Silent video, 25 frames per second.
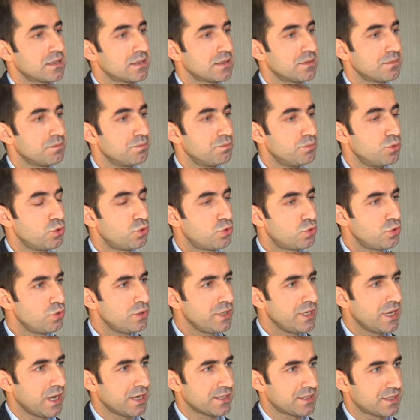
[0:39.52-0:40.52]
bütün
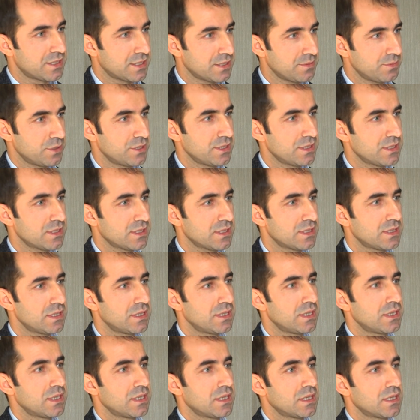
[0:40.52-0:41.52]
yatırımını
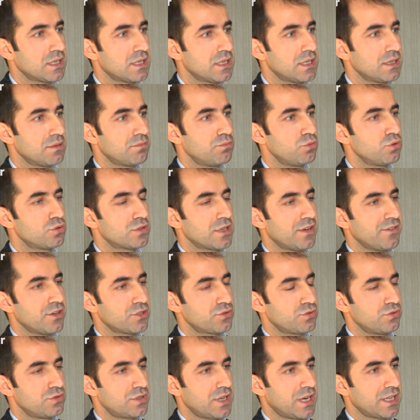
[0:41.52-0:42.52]
e, bu
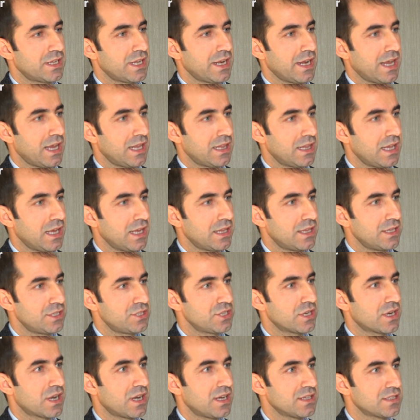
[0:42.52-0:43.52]
savaş üzerinden elde
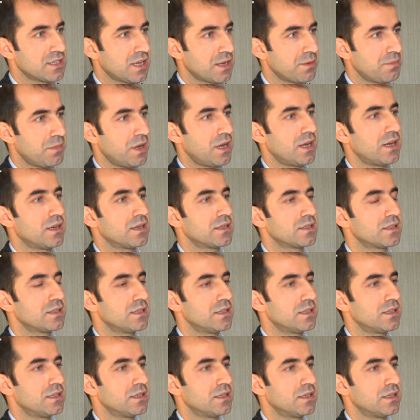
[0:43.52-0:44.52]
edeceği kazanma
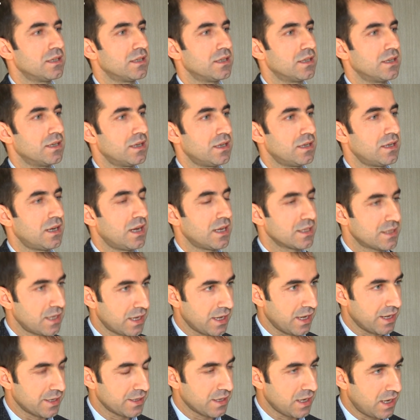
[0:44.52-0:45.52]
e,
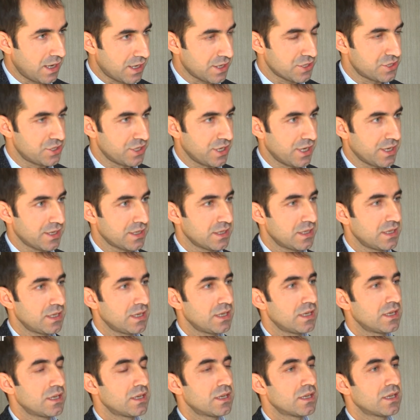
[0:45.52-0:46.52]
adayan, harcayan,
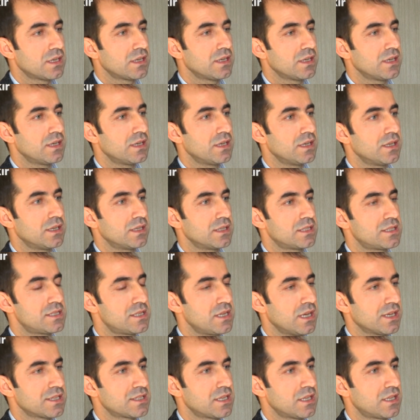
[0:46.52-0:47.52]
e,
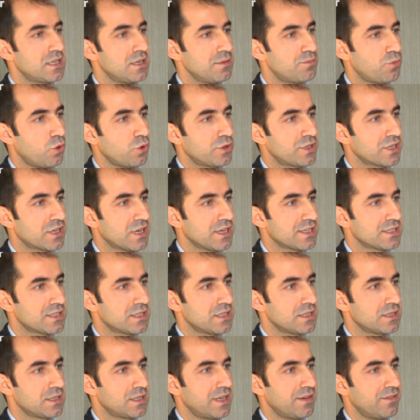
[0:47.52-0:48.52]
siyasetini,
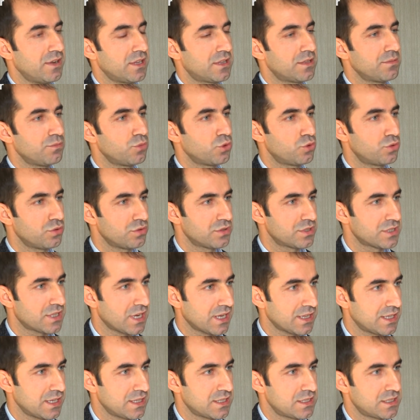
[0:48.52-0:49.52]
politikasını, devletin bütün
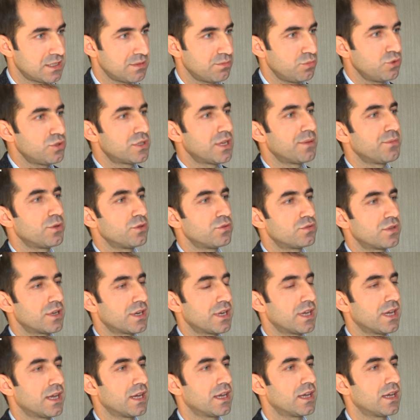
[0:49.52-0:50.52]
stratejisini bu zemin
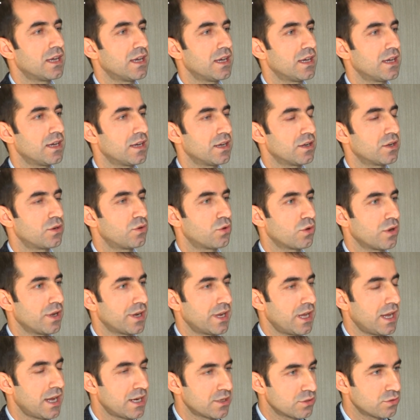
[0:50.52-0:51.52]
üzerine e,
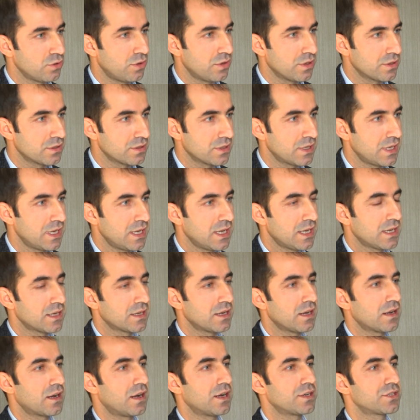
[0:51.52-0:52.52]
kuran
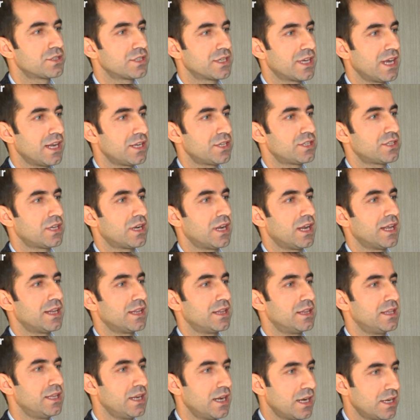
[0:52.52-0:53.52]
Erdoğan'a karşı geliştirilen
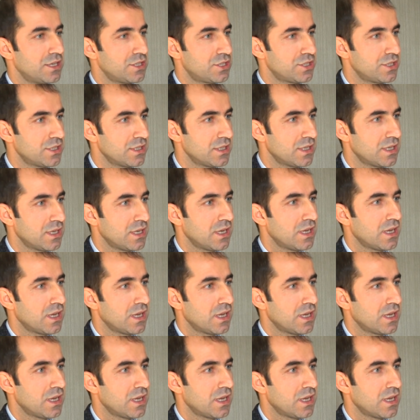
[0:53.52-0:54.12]
direnişin